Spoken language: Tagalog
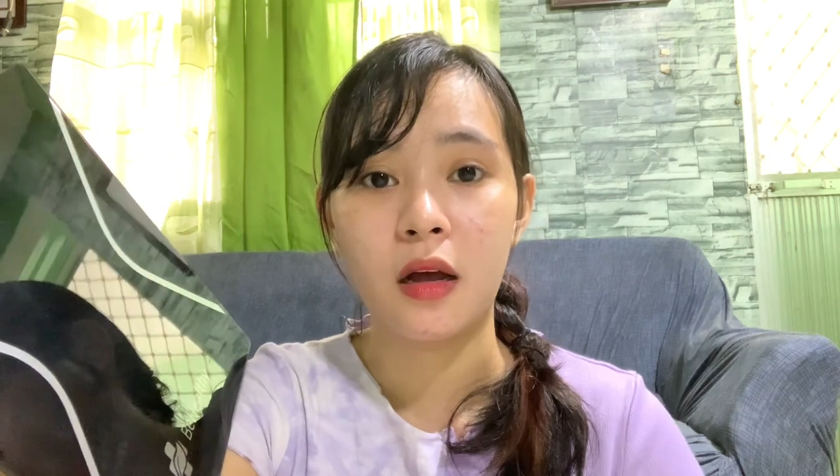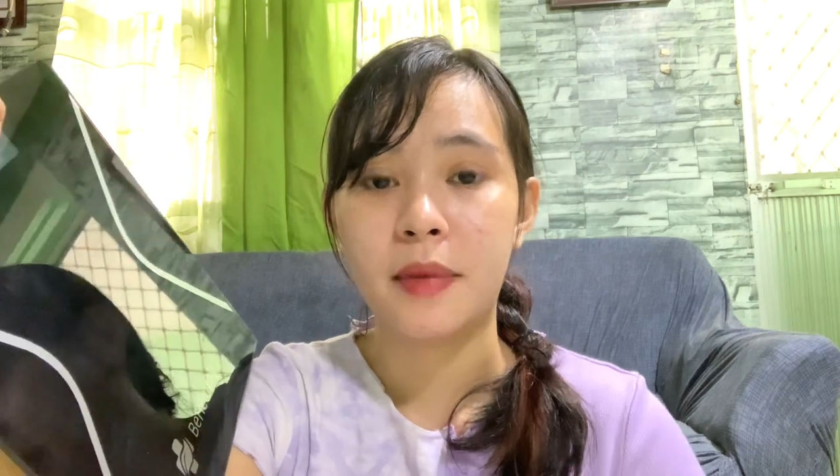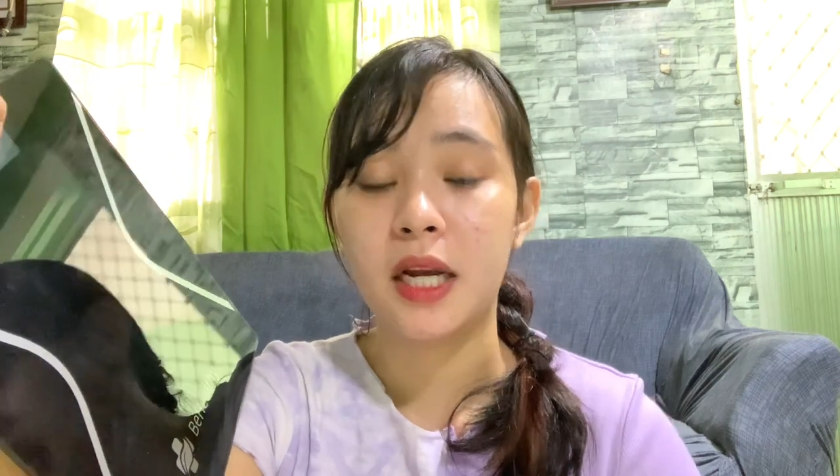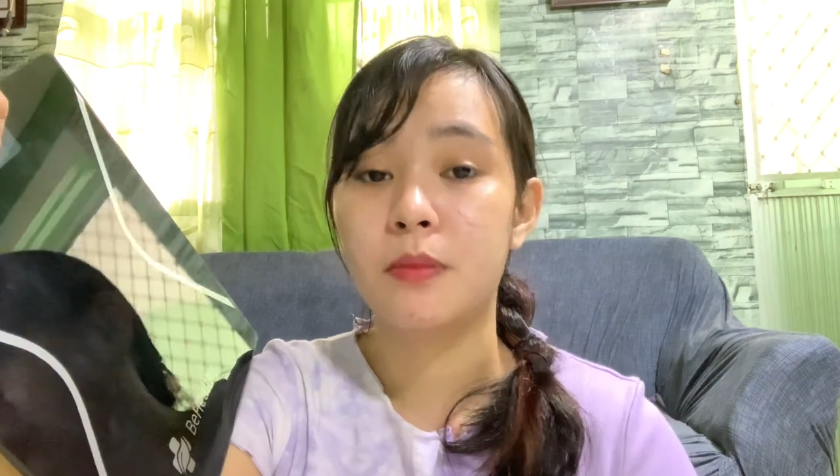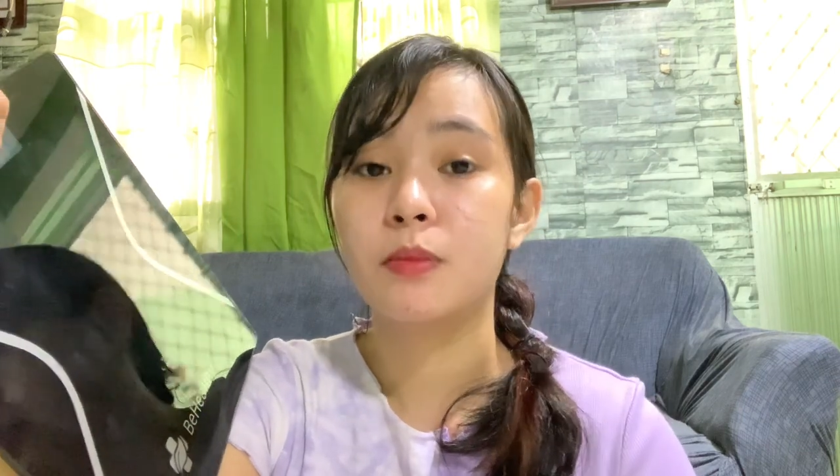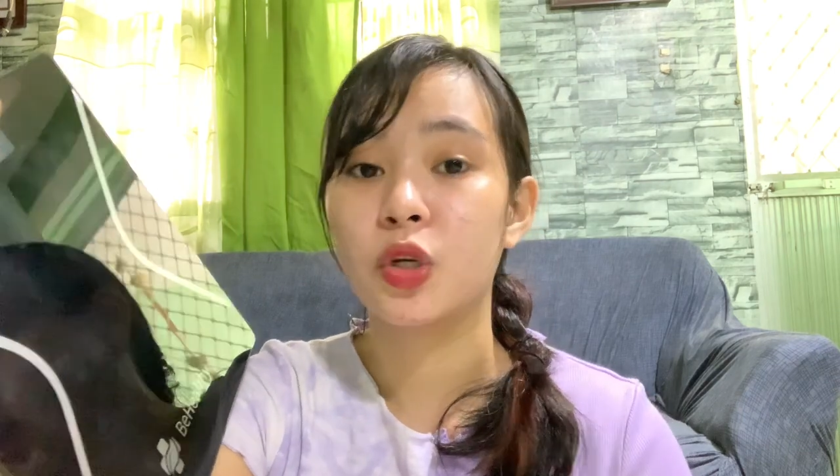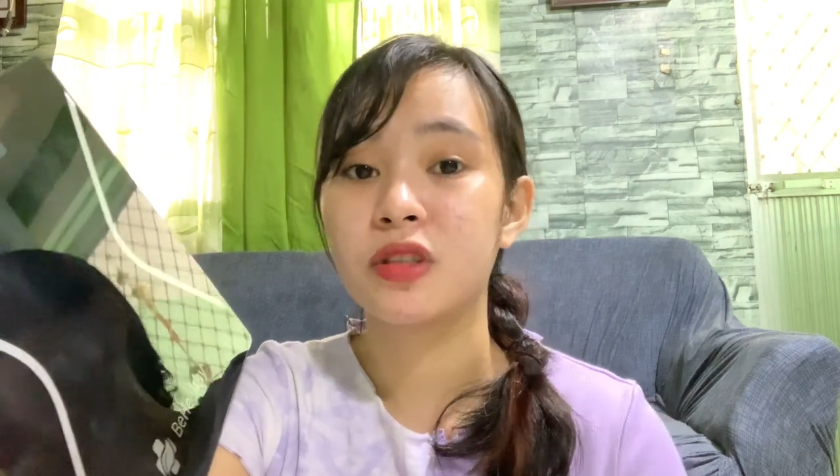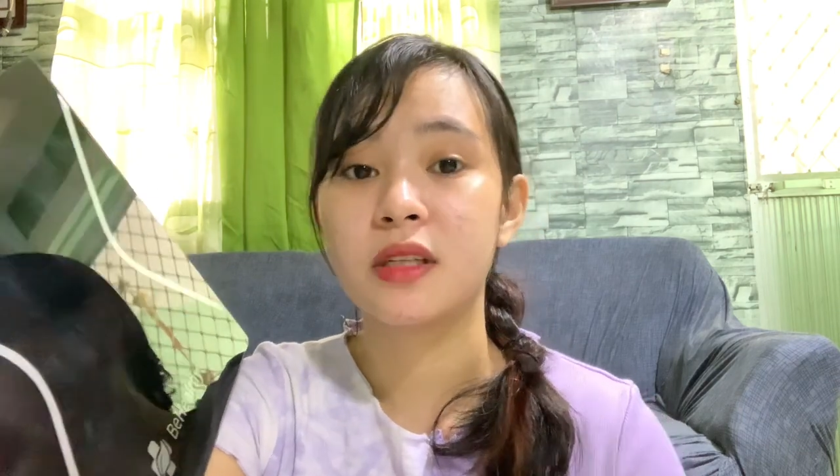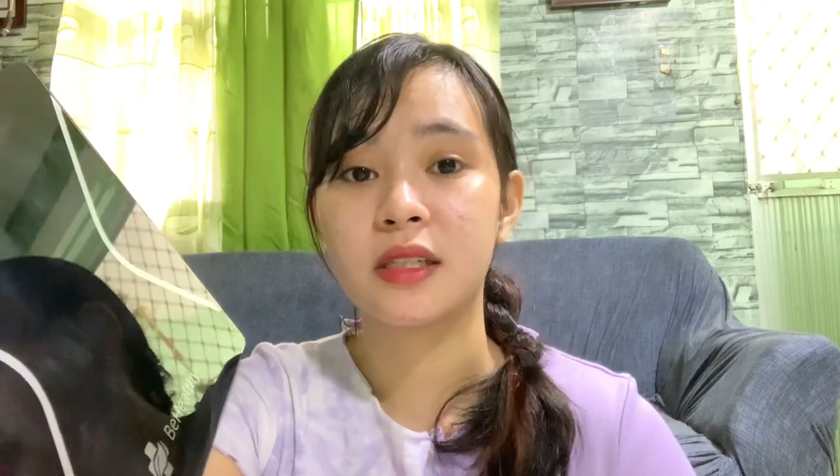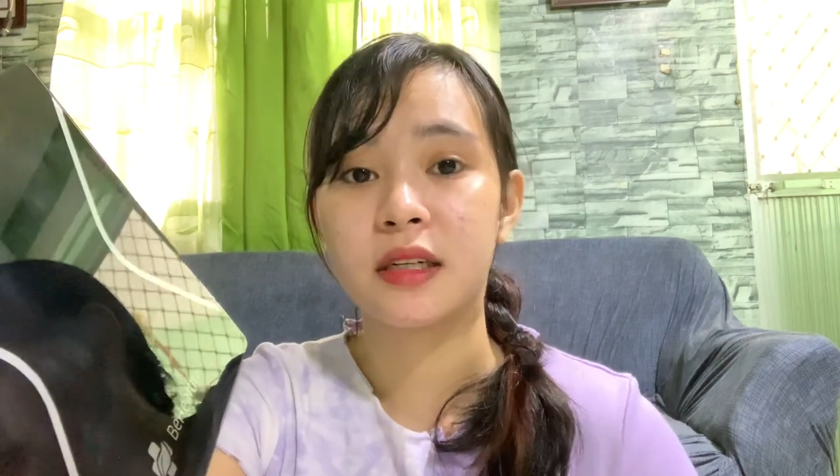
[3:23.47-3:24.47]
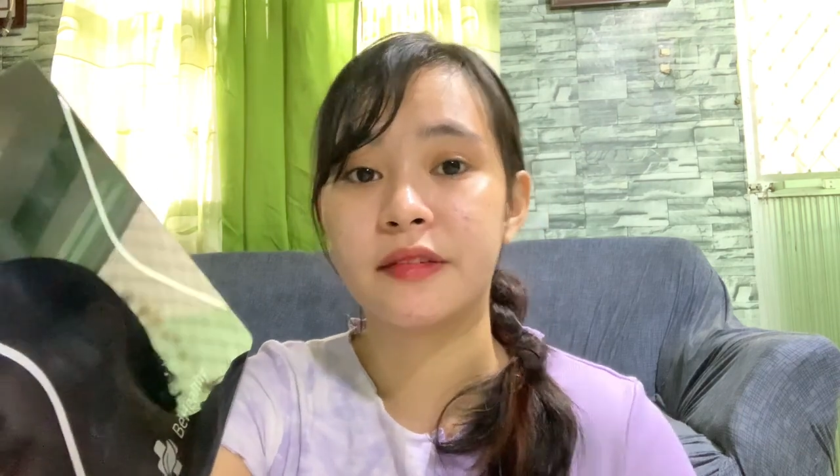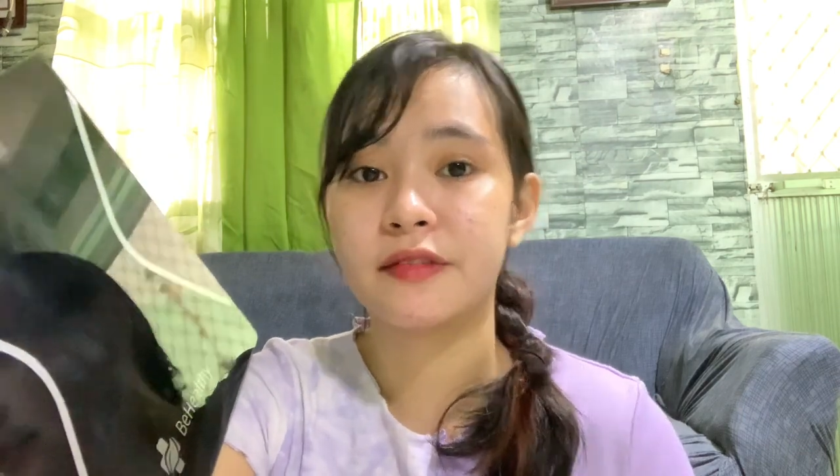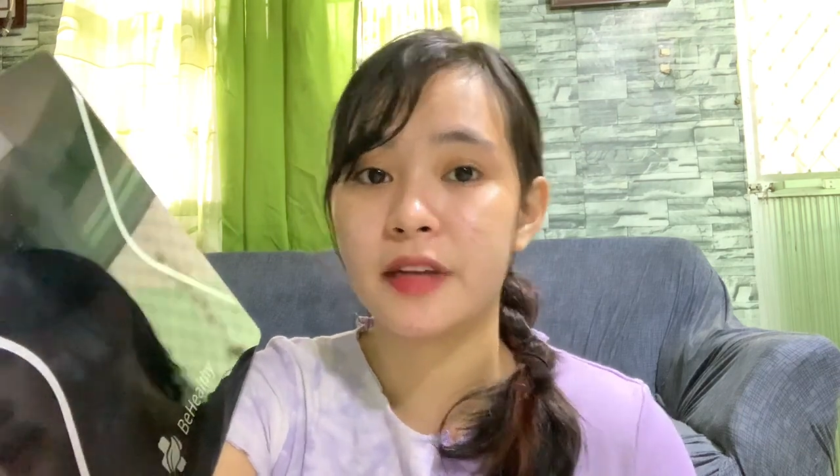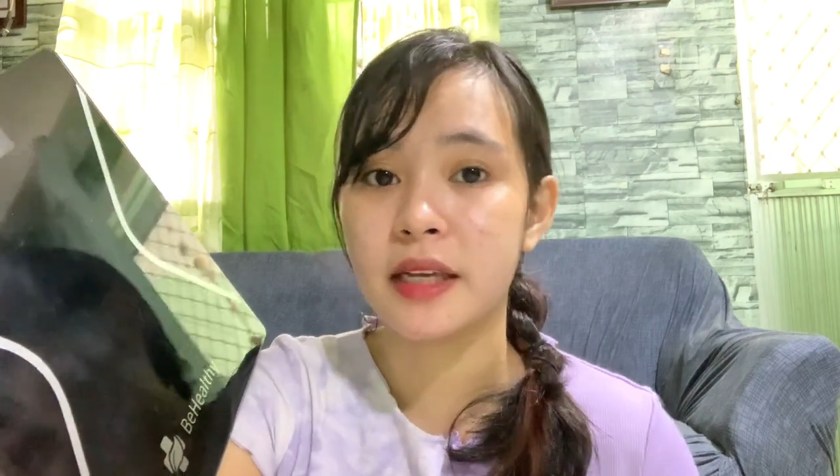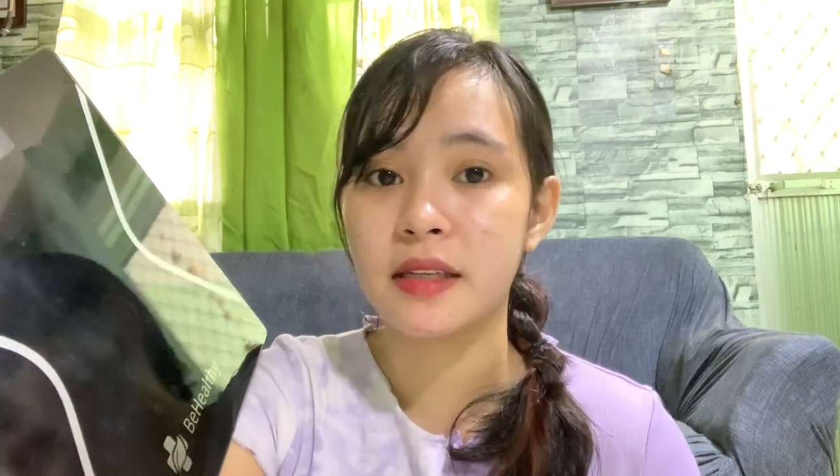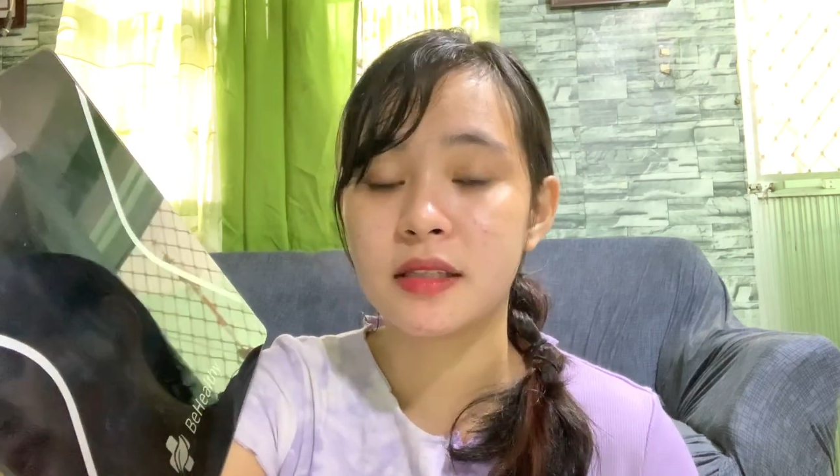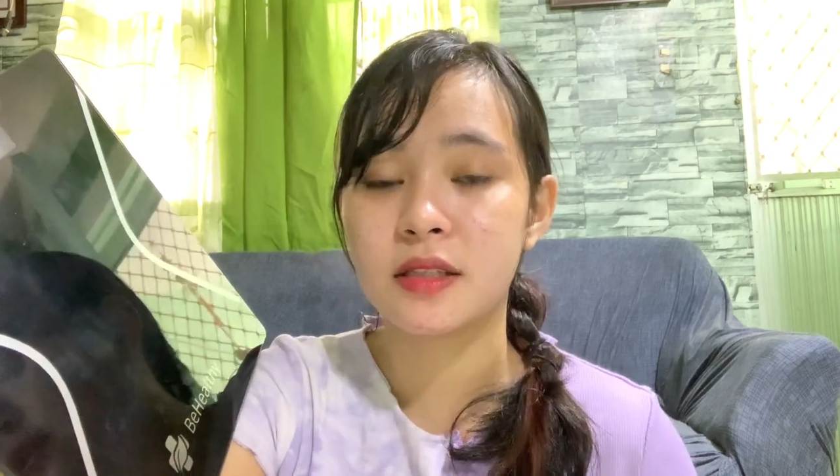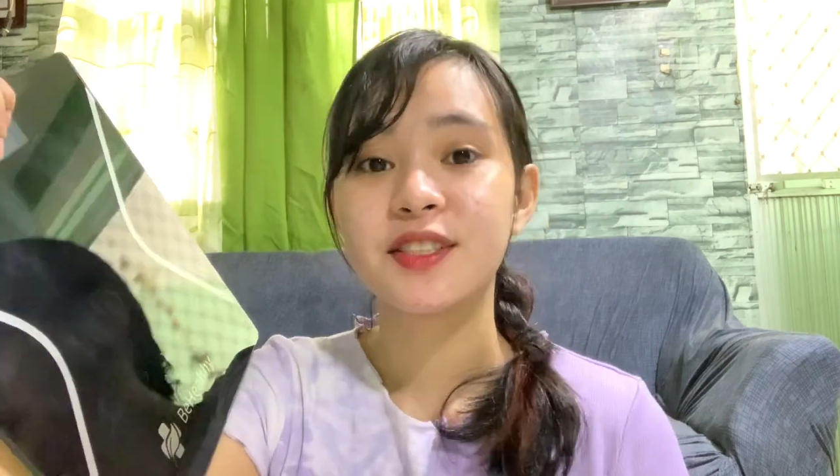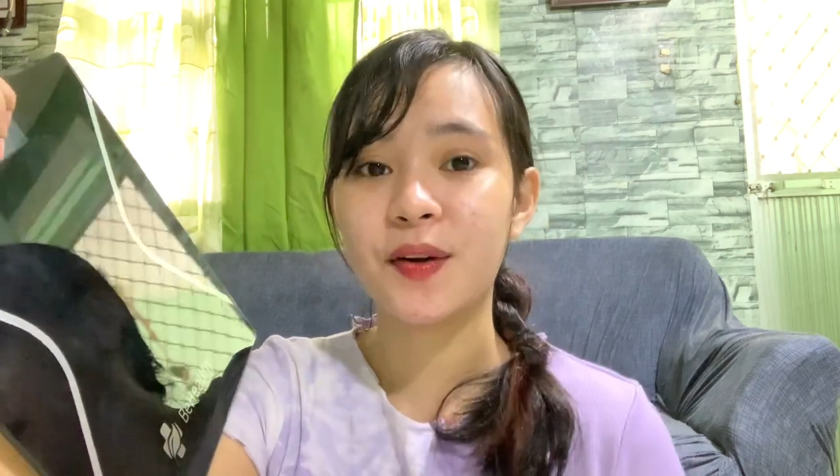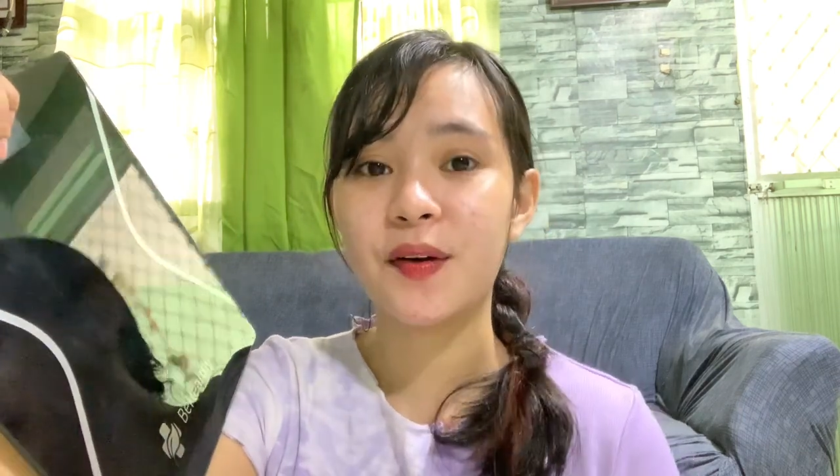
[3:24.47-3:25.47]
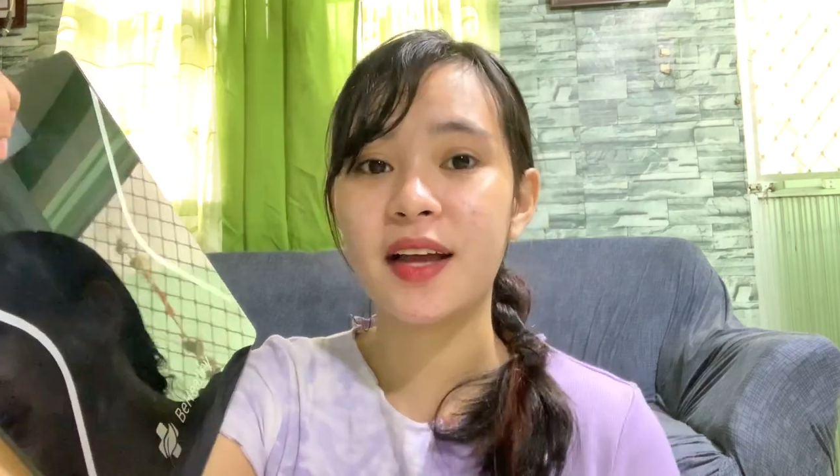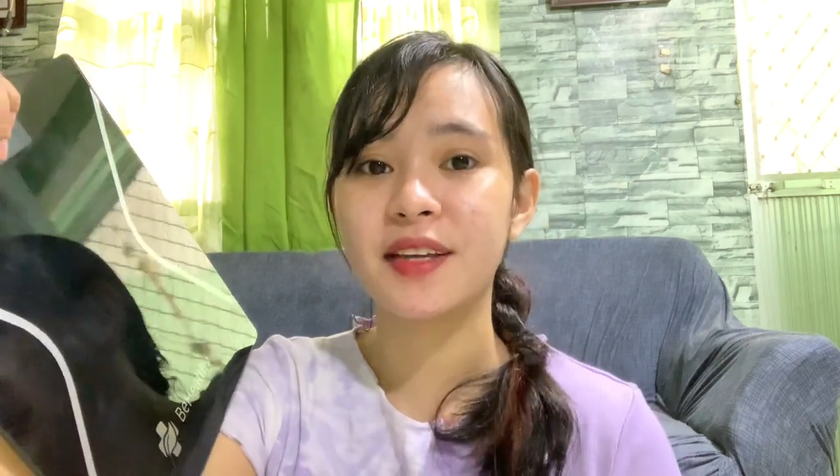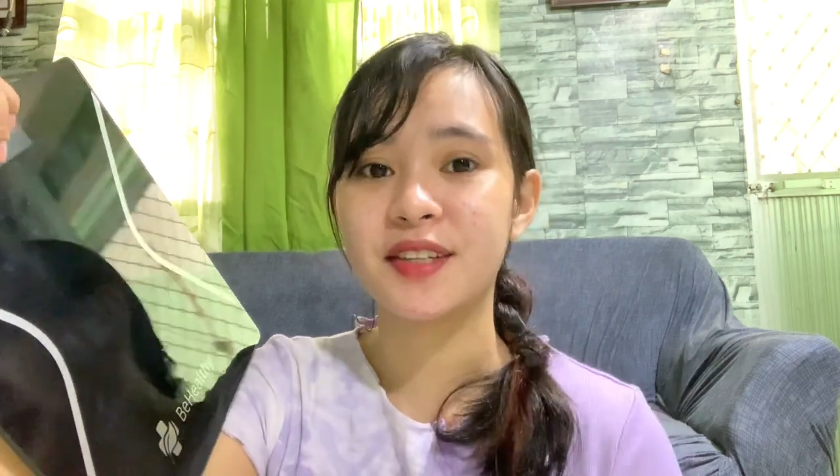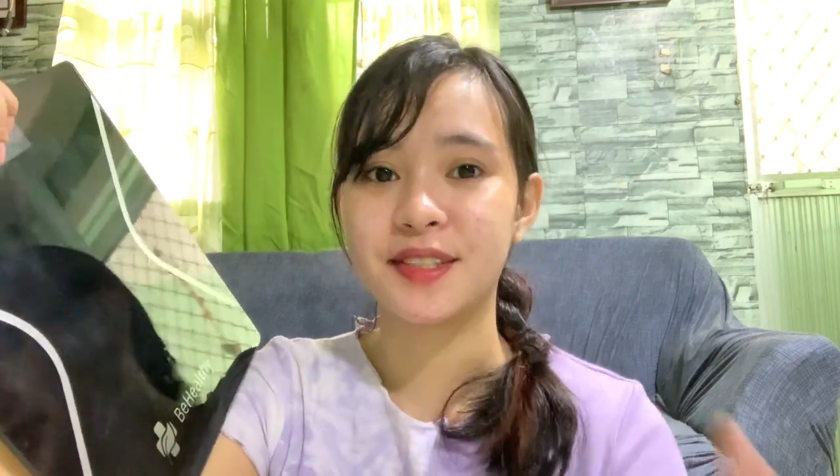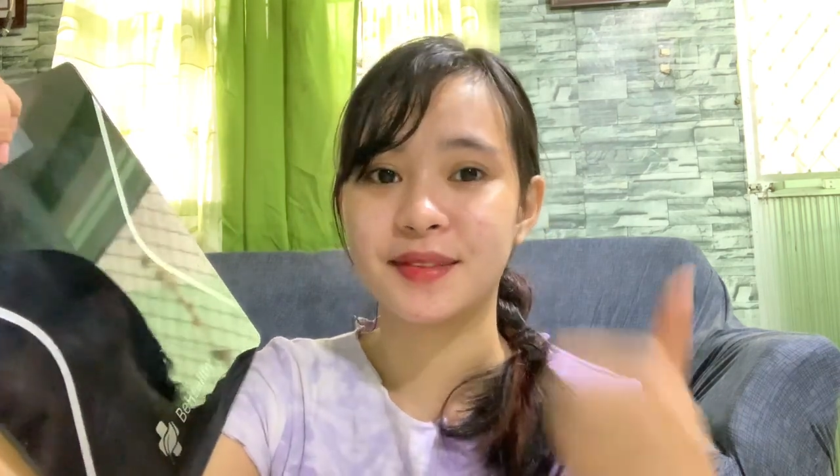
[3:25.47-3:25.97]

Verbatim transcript: malambot na surface. So, ayun.